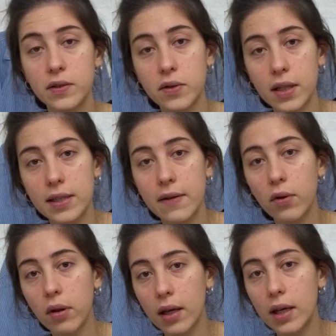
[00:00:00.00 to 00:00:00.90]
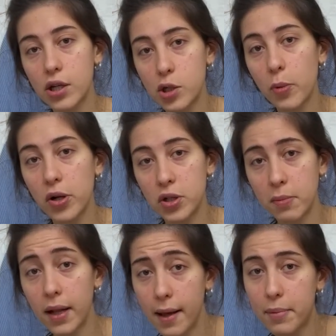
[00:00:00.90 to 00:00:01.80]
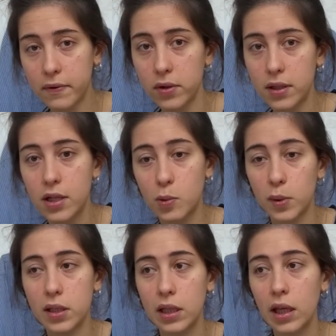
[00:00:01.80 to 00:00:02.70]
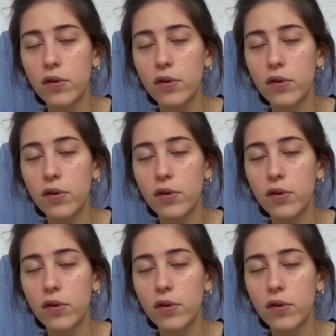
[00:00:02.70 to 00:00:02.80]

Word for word: se você quiser voltar aqui, a gente pode embalar pra você, tipo assim,